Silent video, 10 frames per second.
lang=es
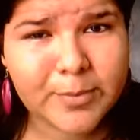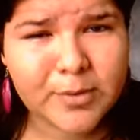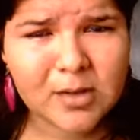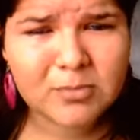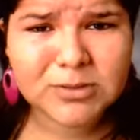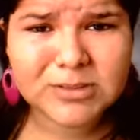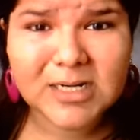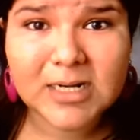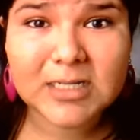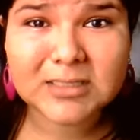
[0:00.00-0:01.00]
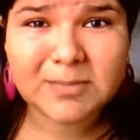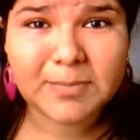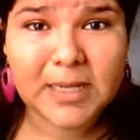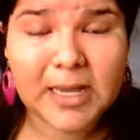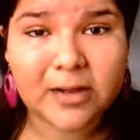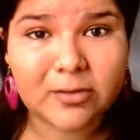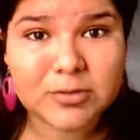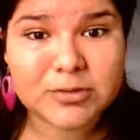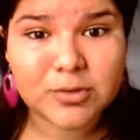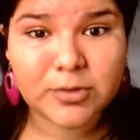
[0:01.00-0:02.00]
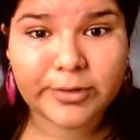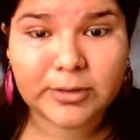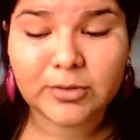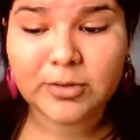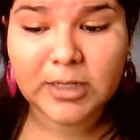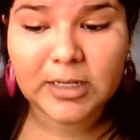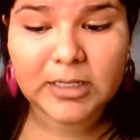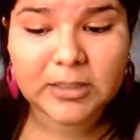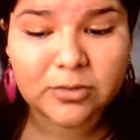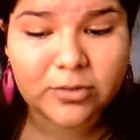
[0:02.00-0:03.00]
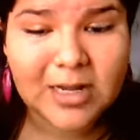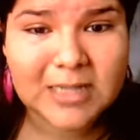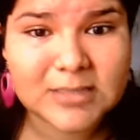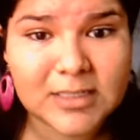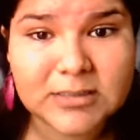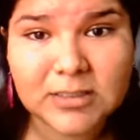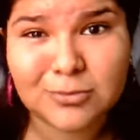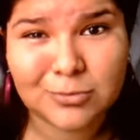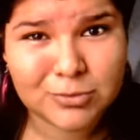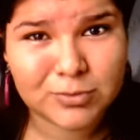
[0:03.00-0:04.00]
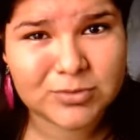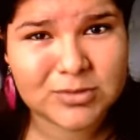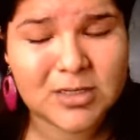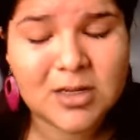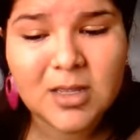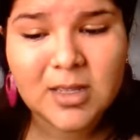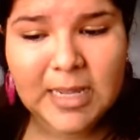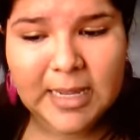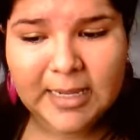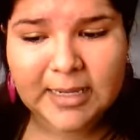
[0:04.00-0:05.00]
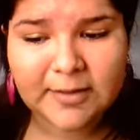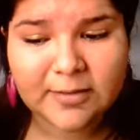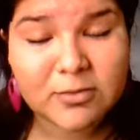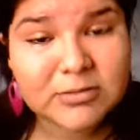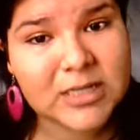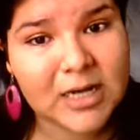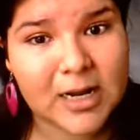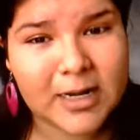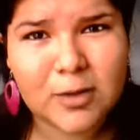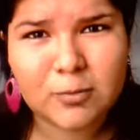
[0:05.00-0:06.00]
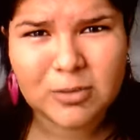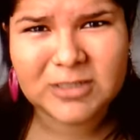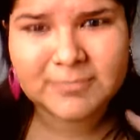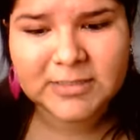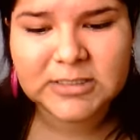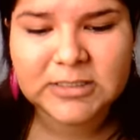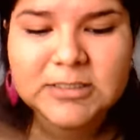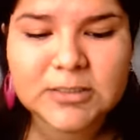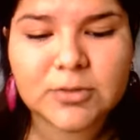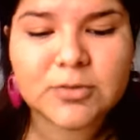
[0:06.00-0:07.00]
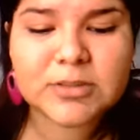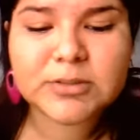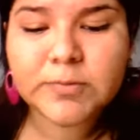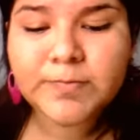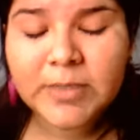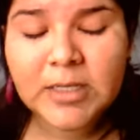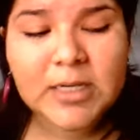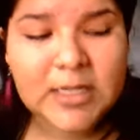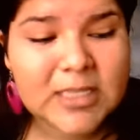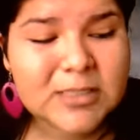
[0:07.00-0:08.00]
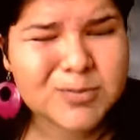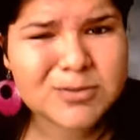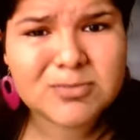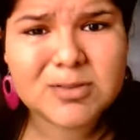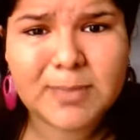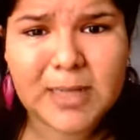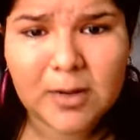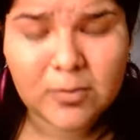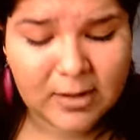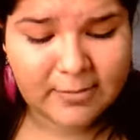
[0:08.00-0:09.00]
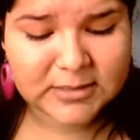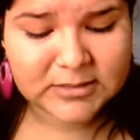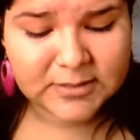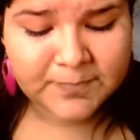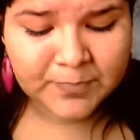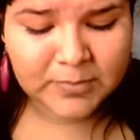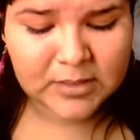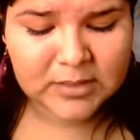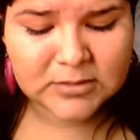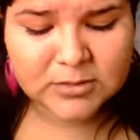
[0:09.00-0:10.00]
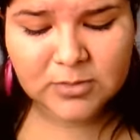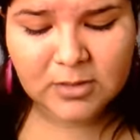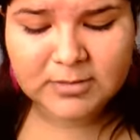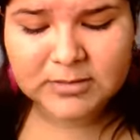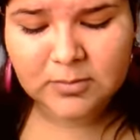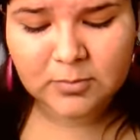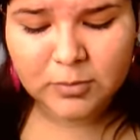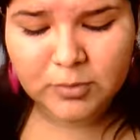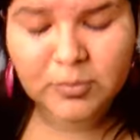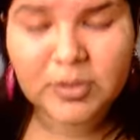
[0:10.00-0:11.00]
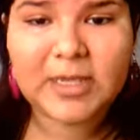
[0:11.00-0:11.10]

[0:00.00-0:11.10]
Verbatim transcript: Lo que vamos a hacer es aplicar nuestro corrector en todas las áreas que no nos gusten eh, de nuestra cara, como las manchitas y todo eso. Y después vamos a aplicar una base. Esta es una base muy muy